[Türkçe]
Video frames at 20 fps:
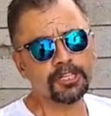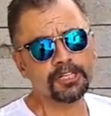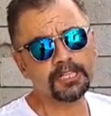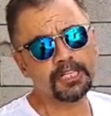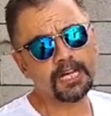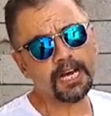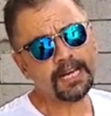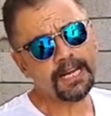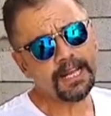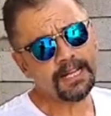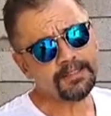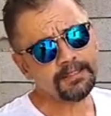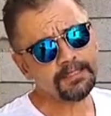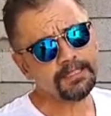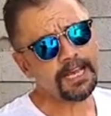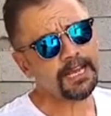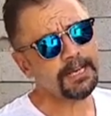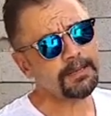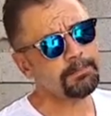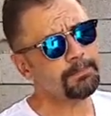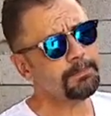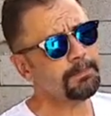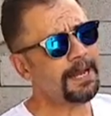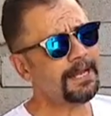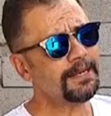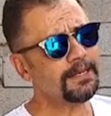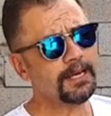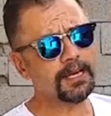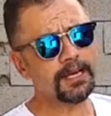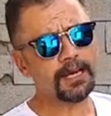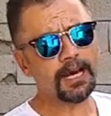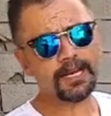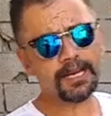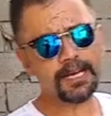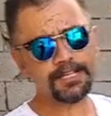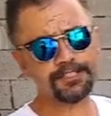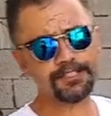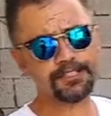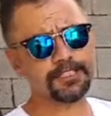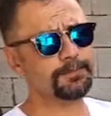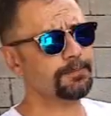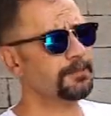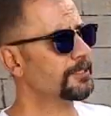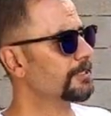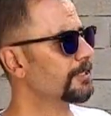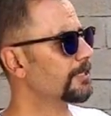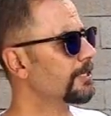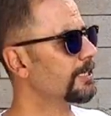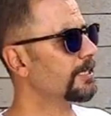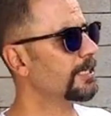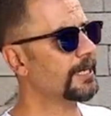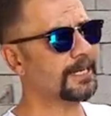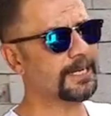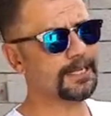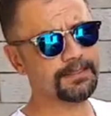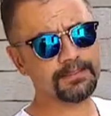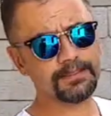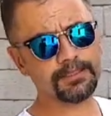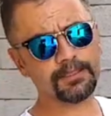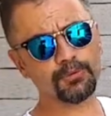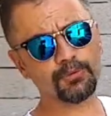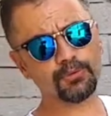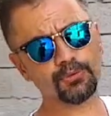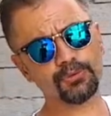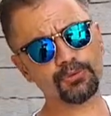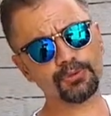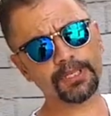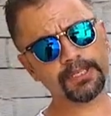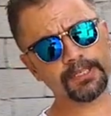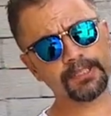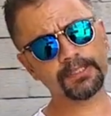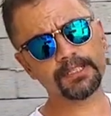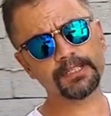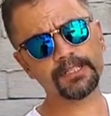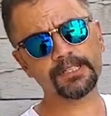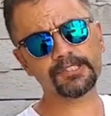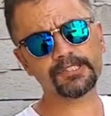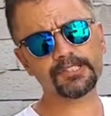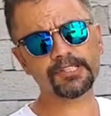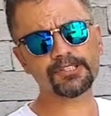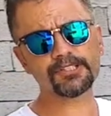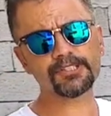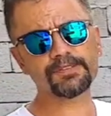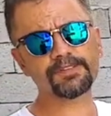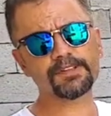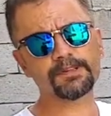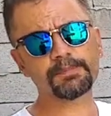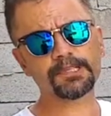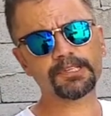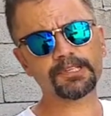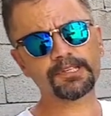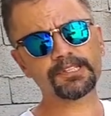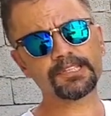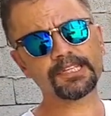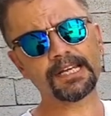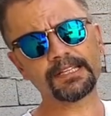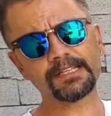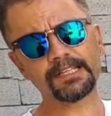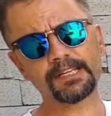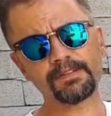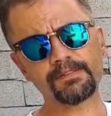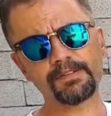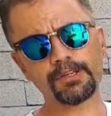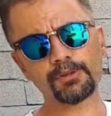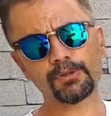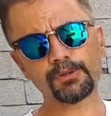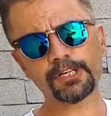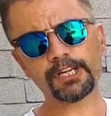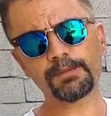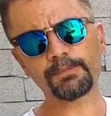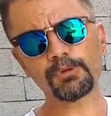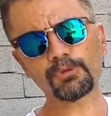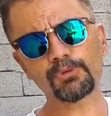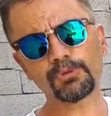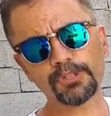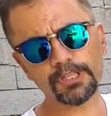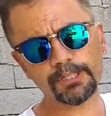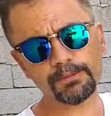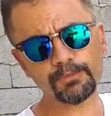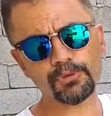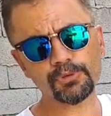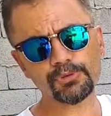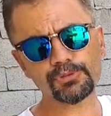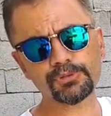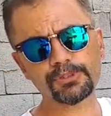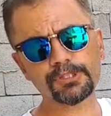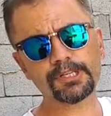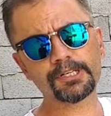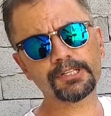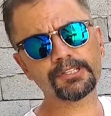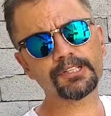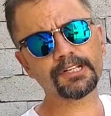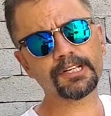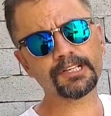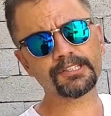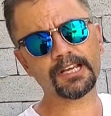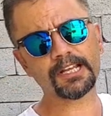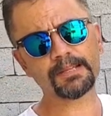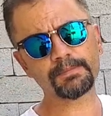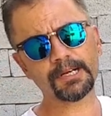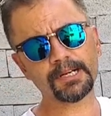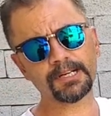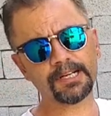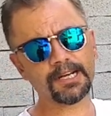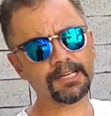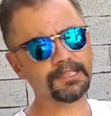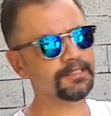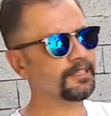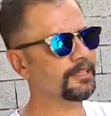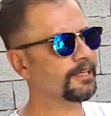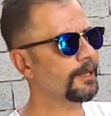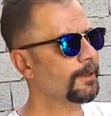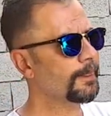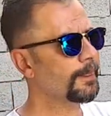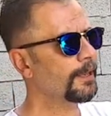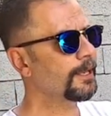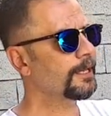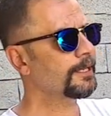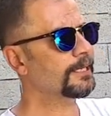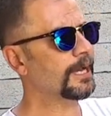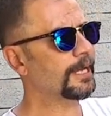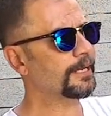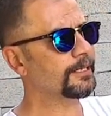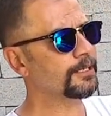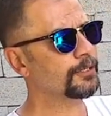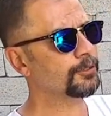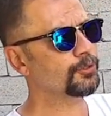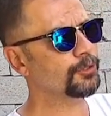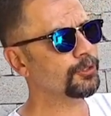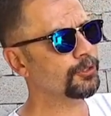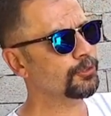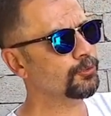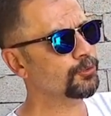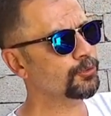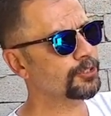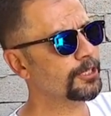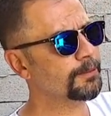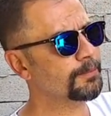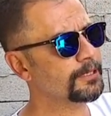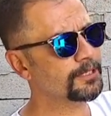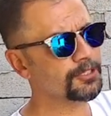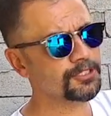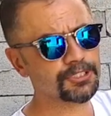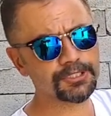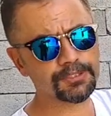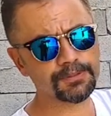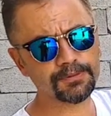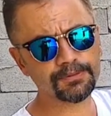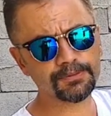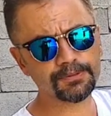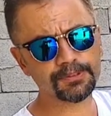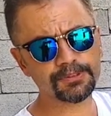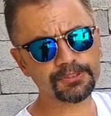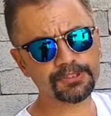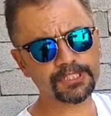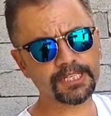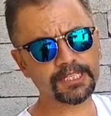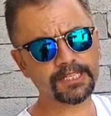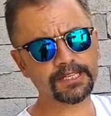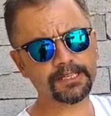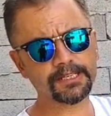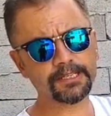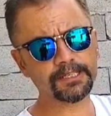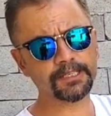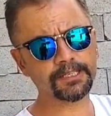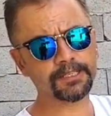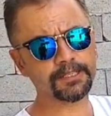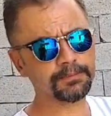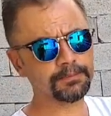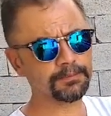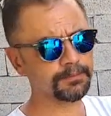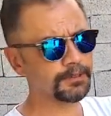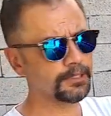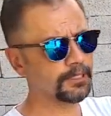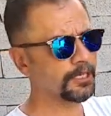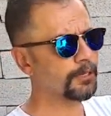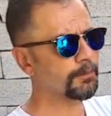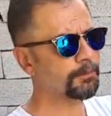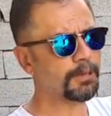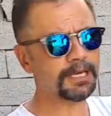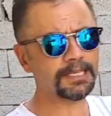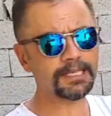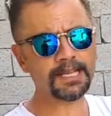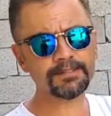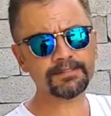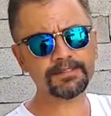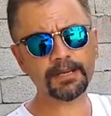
Garanti yani ben e, araştırdığım kadarıyla garanti ürünlerin e, satıcı firmaları kendileri veriyorlar ama kullanım koşullarını dikkate almak kaydıyla. Yani e, yükleme şeyleri, e, bağlantı